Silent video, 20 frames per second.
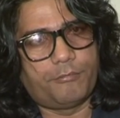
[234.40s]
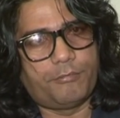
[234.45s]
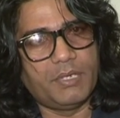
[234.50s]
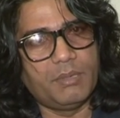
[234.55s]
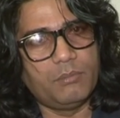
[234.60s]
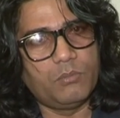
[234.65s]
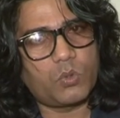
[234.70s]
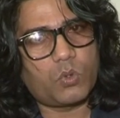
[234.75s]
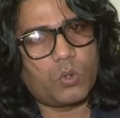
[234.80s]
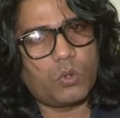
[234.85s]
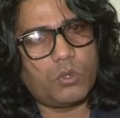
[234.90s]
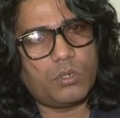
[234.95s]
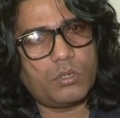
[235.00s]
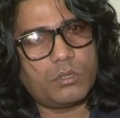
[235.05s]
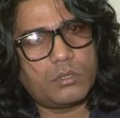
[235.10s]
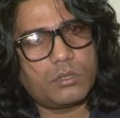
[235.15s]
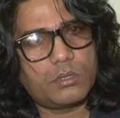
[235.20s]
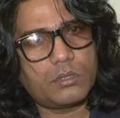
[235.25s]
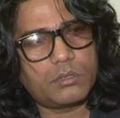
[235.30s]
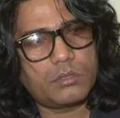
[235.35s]
फिल्म को
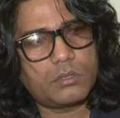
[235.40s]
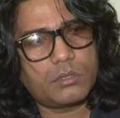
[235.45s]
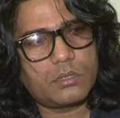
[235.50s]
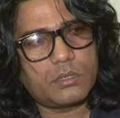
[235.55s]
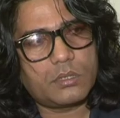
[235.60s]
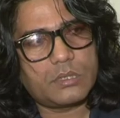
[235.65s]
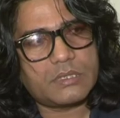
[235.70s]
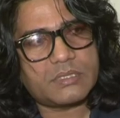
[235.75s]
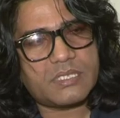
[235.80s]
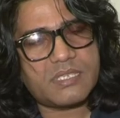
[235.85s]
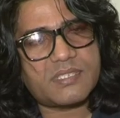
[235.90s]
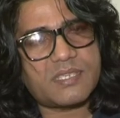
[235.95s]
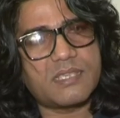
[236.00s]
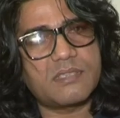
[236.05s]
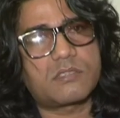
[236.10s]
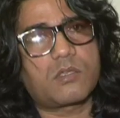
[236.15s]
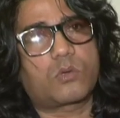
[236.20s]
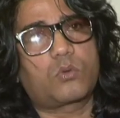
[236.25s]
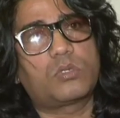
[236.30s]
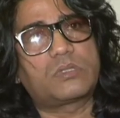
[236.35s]

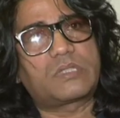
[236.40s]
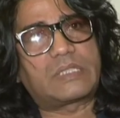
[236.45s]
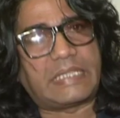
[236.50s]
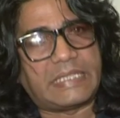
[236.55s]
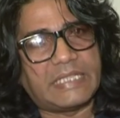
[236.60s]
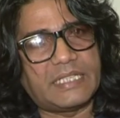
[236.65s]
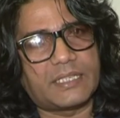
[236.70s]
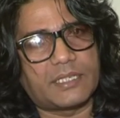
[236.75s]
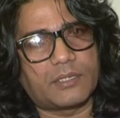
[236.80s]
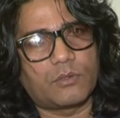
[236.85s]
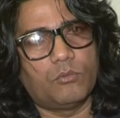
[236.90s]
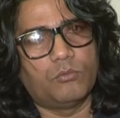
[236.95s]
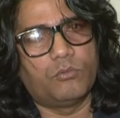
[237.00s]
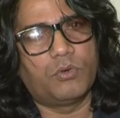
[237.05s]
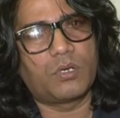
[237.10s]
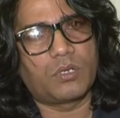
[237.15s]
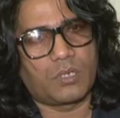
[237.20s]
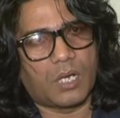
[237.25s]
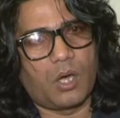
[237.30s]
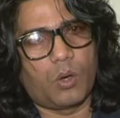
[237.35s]
जिसकी ज़रूरत नहीं है
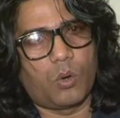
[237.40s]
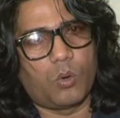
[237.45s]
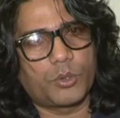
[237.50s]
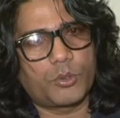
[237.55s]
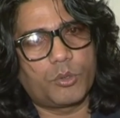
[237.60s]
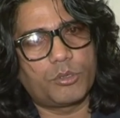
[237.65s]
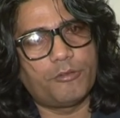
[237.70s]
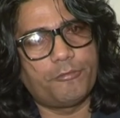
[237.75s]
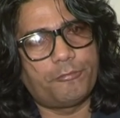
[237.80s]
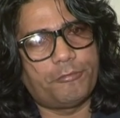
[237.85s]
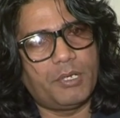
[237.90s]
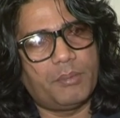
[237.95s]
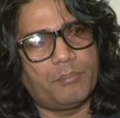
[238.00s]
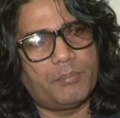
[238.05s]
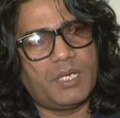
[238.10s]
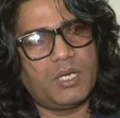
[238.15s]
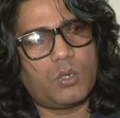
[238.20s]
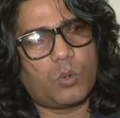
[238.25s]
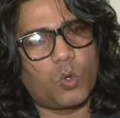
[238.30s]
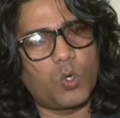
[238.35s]
वो ना हो क्योंकि फिल्म
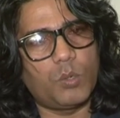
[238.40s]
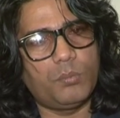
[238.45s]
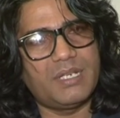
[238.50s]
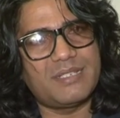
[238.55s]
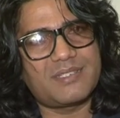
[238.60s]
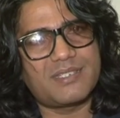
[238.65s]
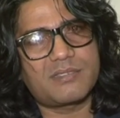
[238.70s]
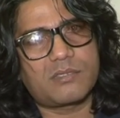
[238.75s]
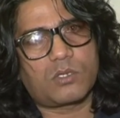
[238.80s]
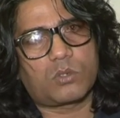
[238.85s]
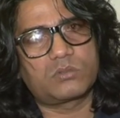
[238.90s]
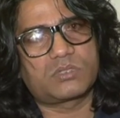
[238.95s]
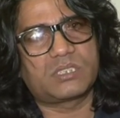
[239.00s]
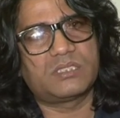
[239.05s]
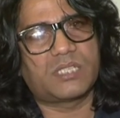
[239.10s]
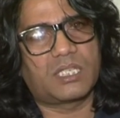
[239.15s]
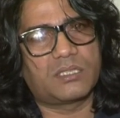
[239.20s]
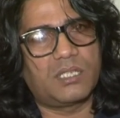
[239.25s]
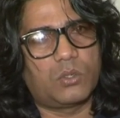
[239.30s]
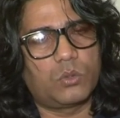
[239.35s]
में कोई भी चीज़ ज़रूरत
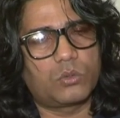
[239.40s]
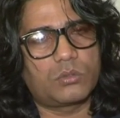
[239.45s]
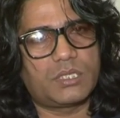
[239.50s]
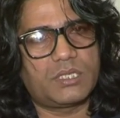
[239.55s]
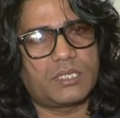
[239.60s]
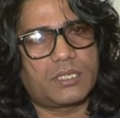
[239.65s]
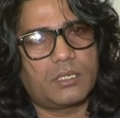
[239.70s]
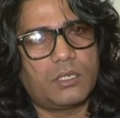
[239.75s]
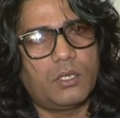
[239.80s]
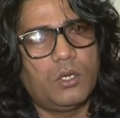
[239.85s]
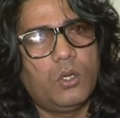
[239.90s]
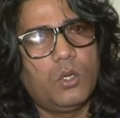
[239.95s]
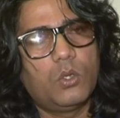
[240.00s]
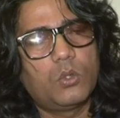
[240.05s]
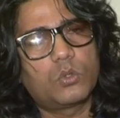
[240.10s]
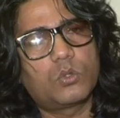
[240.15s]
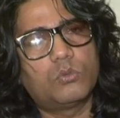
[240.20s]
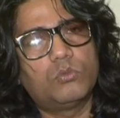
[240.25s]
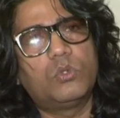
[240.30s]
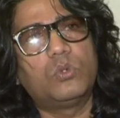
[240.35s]
से ज़्यादा होती है
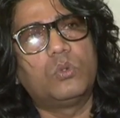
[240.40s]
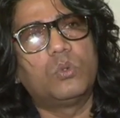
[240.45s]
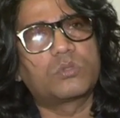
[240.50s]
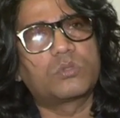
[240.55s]
तो वो